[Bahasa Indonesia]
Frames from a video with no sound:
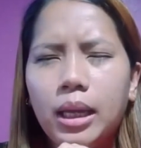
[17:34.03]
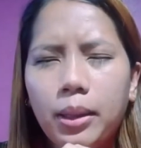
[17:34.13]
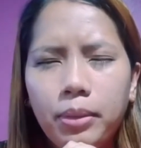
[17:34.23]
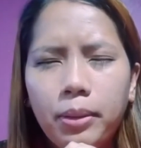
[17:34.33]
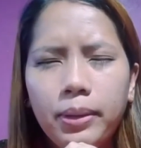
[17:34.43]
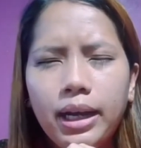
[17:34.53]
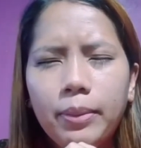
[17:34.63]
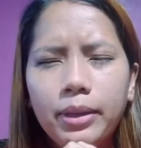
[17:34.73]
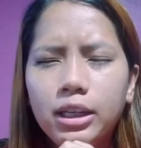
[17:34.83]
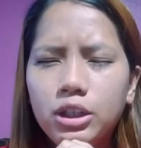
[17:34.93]
Bapa
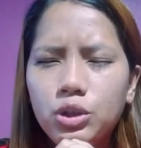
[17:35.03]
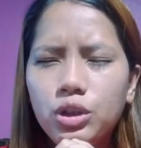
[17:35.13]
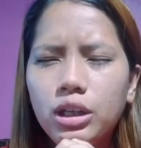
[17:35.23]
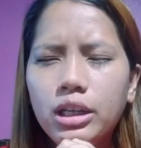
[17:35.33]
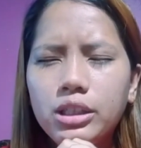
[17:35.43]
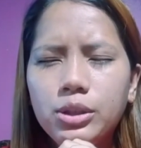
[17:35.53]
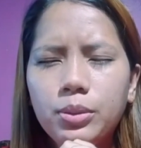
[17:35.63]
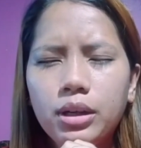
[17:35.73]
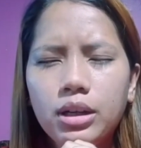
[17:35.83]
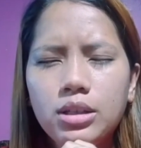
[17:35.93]
kami yang di surga,
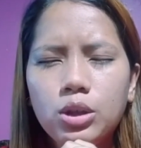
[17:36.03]
terima kasih